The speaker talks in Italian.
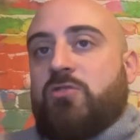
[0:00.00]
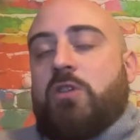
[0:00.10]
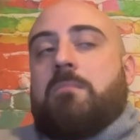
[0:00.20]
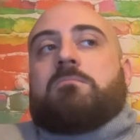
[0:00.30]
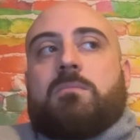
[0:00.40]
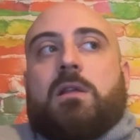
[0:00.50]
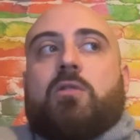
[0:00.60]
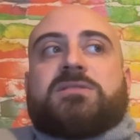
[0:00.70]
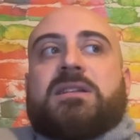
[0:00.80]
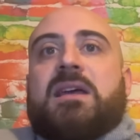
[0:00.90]
Cioè, le
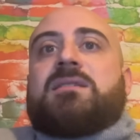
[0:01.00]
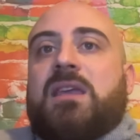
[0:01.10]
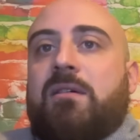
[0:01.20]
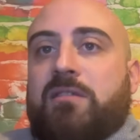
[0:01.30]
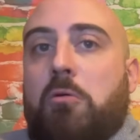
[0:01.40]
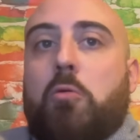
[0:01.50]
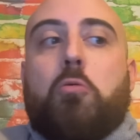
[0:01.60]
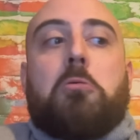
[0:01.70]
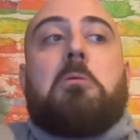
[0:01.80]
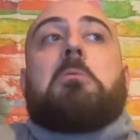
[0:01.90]
cose negative, se
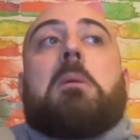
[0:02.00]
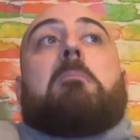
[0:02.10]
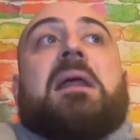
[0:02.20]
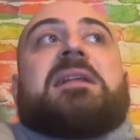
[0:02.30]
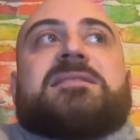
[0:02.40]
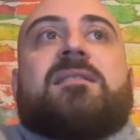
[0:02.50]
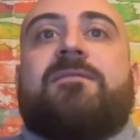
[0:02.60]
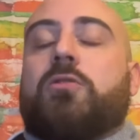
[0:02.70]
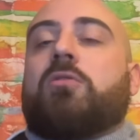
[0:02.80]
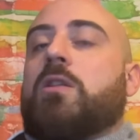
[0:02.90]
qualcuno non apprezza il
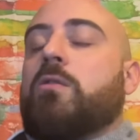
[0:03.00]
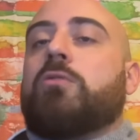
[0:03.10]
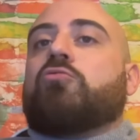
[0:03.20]
fatto che la Juventus